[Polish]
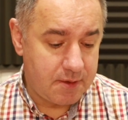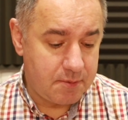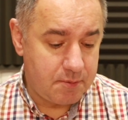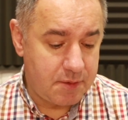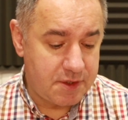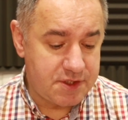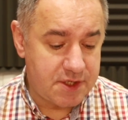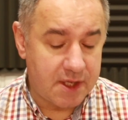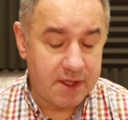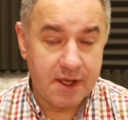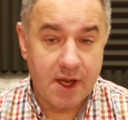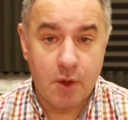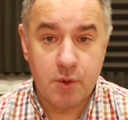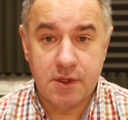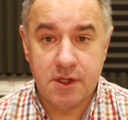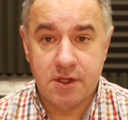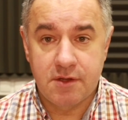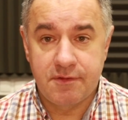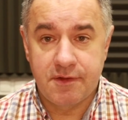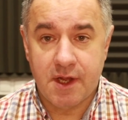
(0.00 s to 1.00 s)
bez żadnej
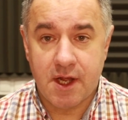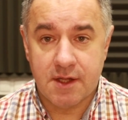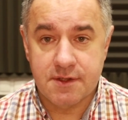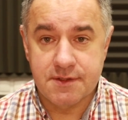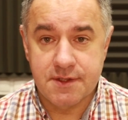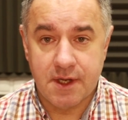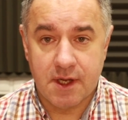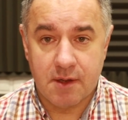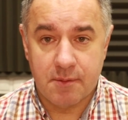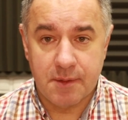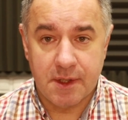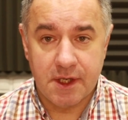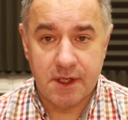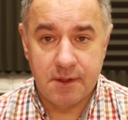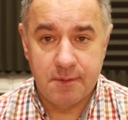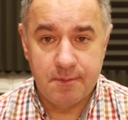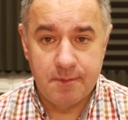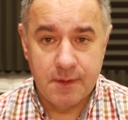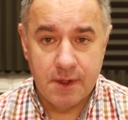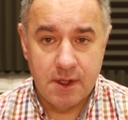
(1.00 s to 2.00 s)
autentyfikacji kamieni.
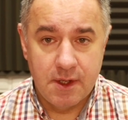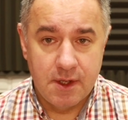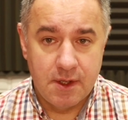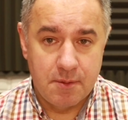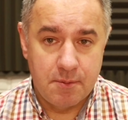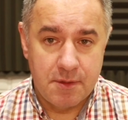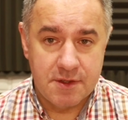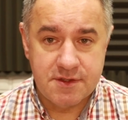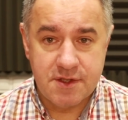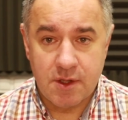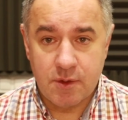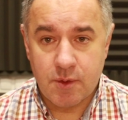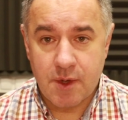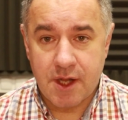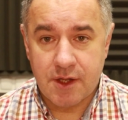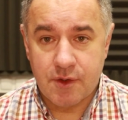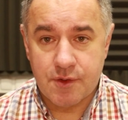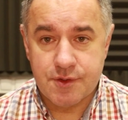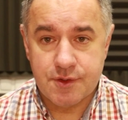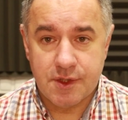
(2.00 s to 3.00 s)
Bez względu
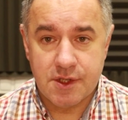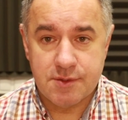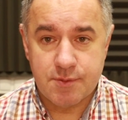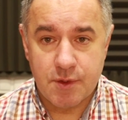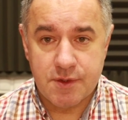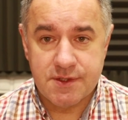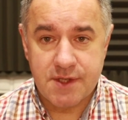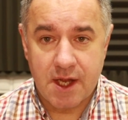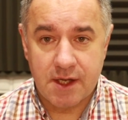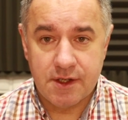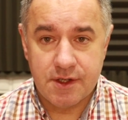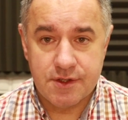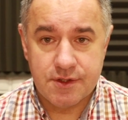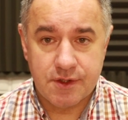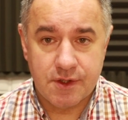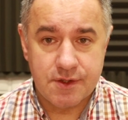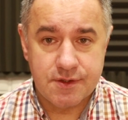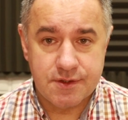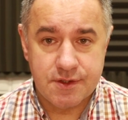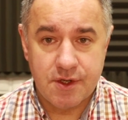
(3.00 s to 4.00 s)
na to, czy to jest Mojsani,
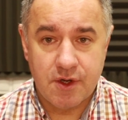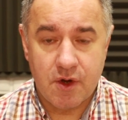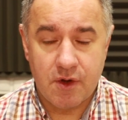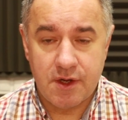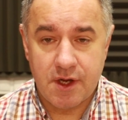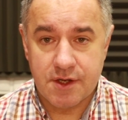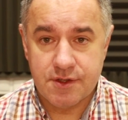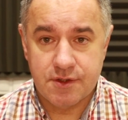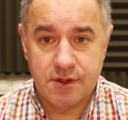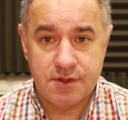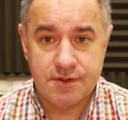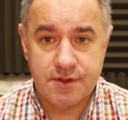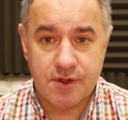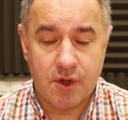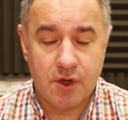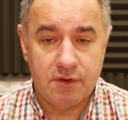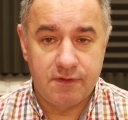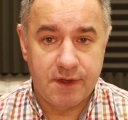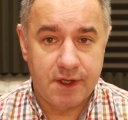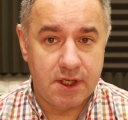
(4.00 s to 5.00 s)
czy to jest Cyrkonia, czy to jest
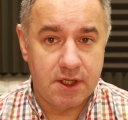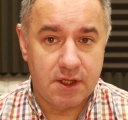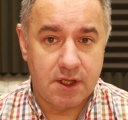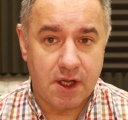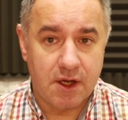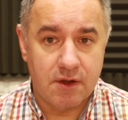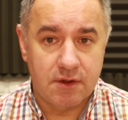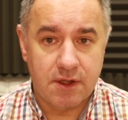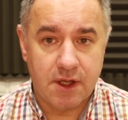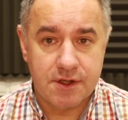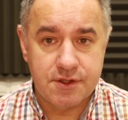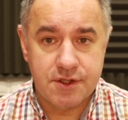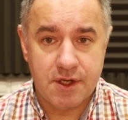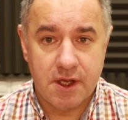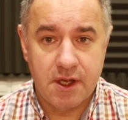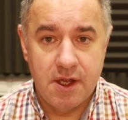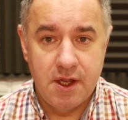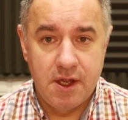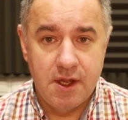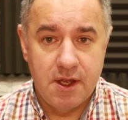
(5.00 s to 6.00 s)
cokolwiek innego.
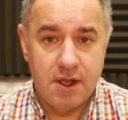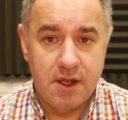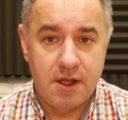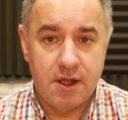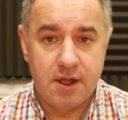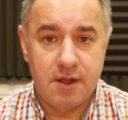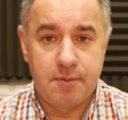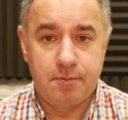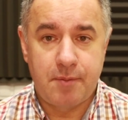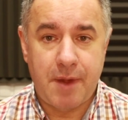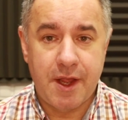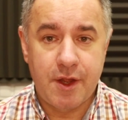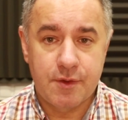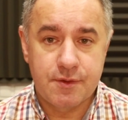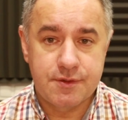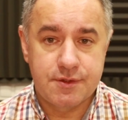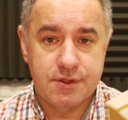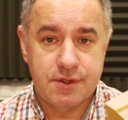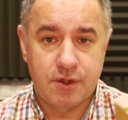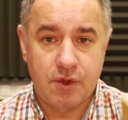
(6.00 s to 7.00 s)
Także e,
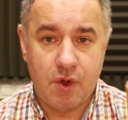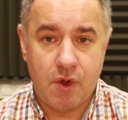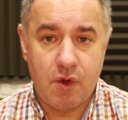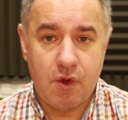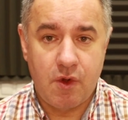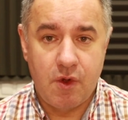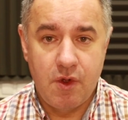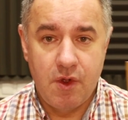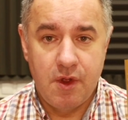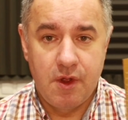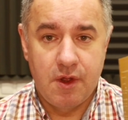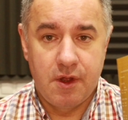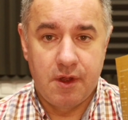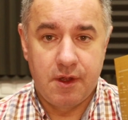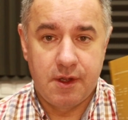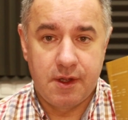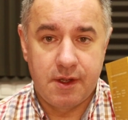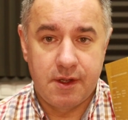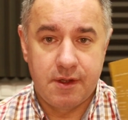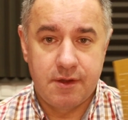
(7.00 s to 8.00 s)
mając to,
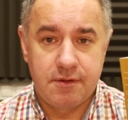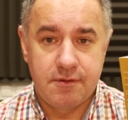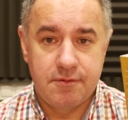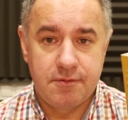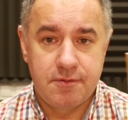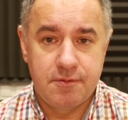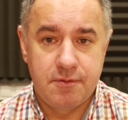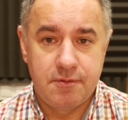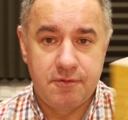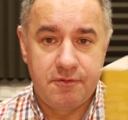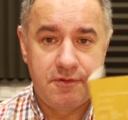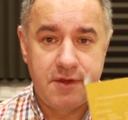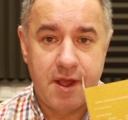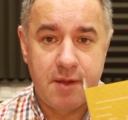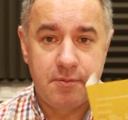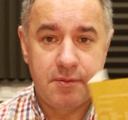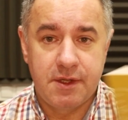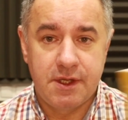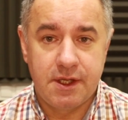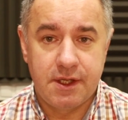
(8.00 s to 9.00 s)
e,
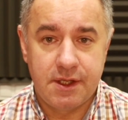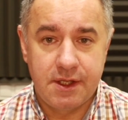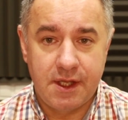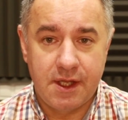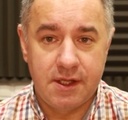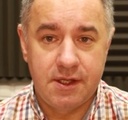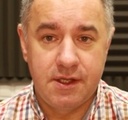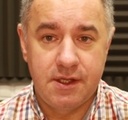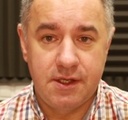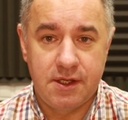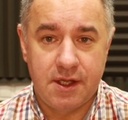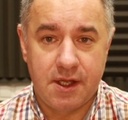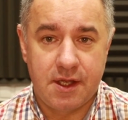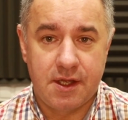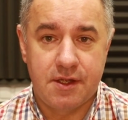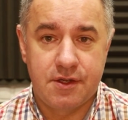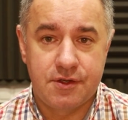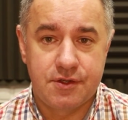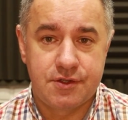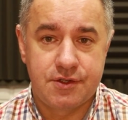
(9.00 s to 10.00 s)
wiemy
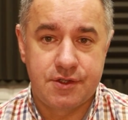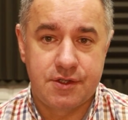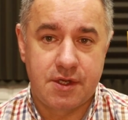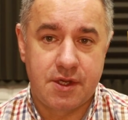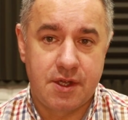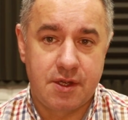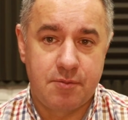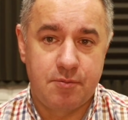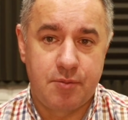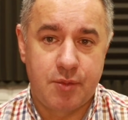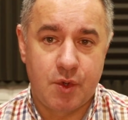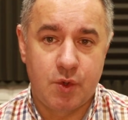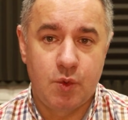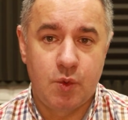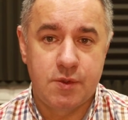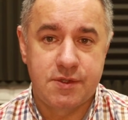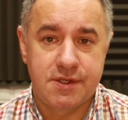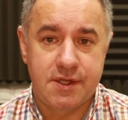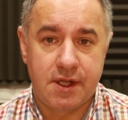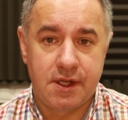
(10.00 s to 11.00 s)
jedynie, że
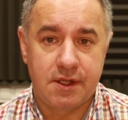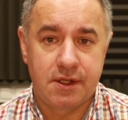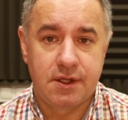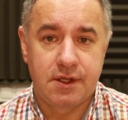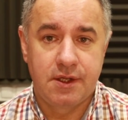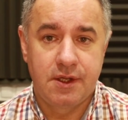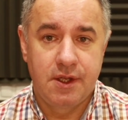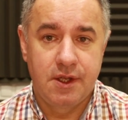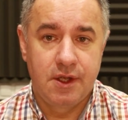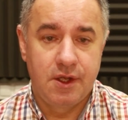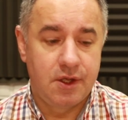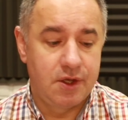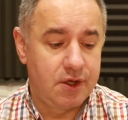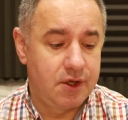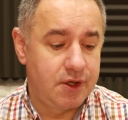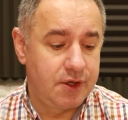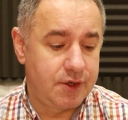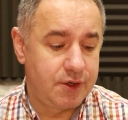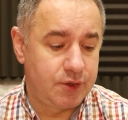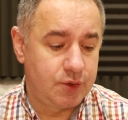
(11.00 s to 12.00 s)
producent,
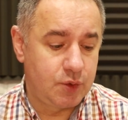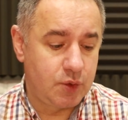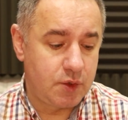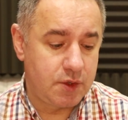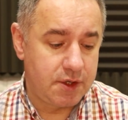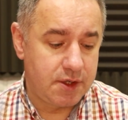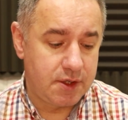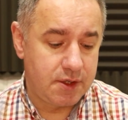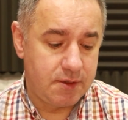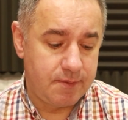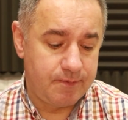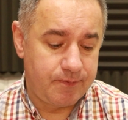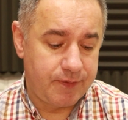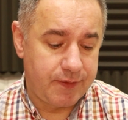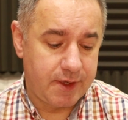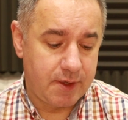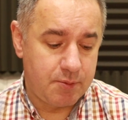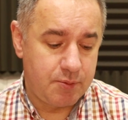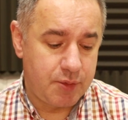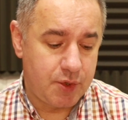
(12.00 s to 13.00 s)
e, który
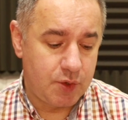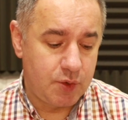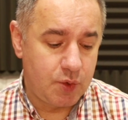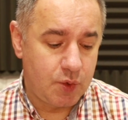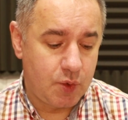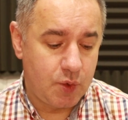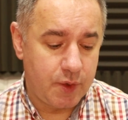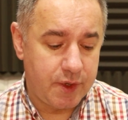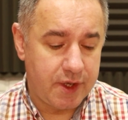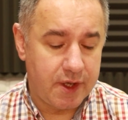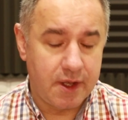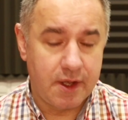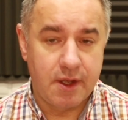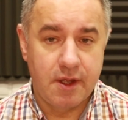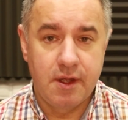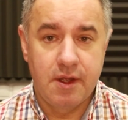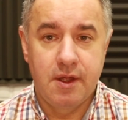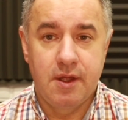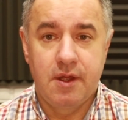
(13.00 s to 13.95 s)
produkuje